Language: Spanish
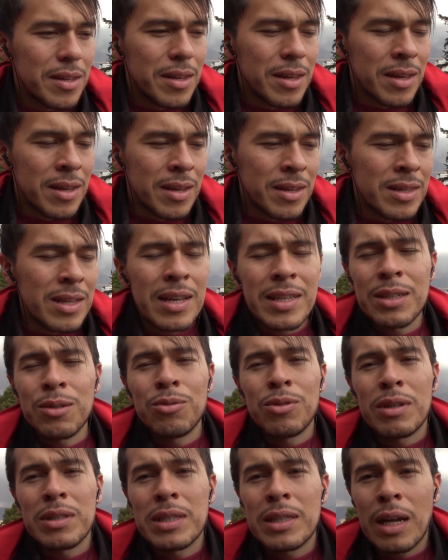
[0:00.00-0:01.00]
es la
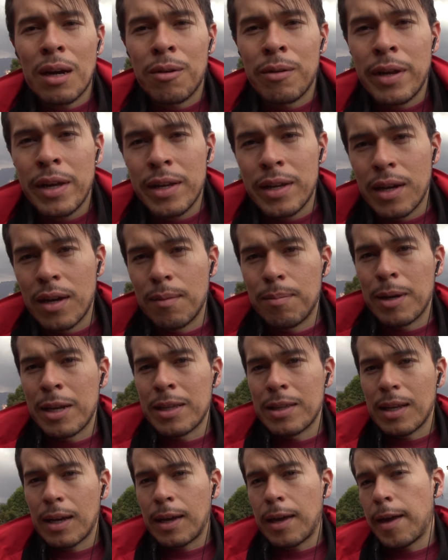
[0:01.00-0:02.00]
segunda cita con ella,
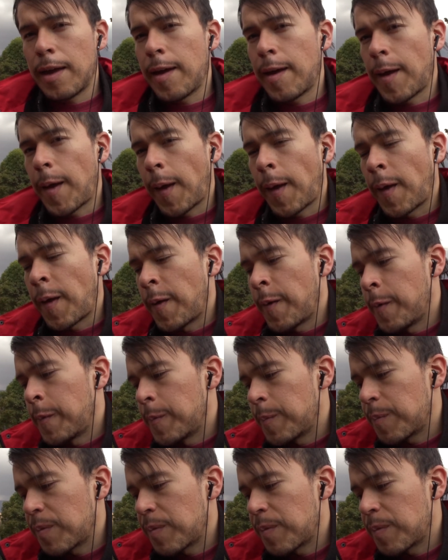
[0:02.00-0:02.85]
aparenta que eh,